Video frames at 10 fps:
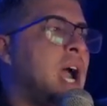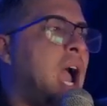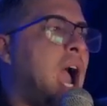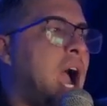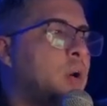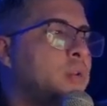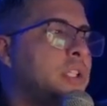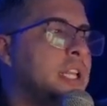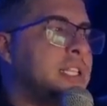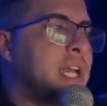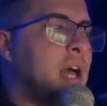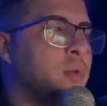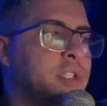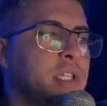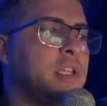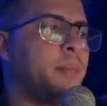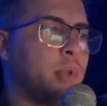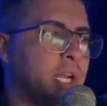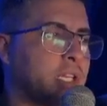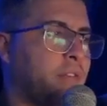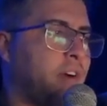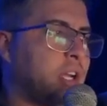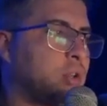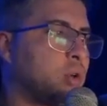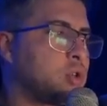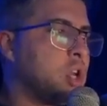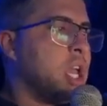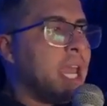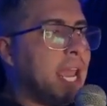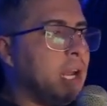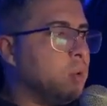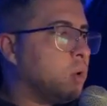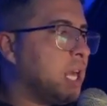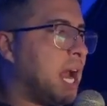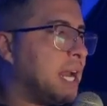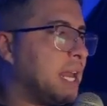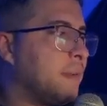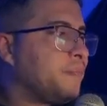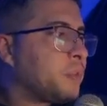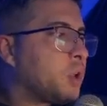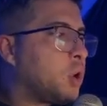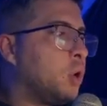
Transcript: ha utilizado este tipo de artefactos en Ucrania con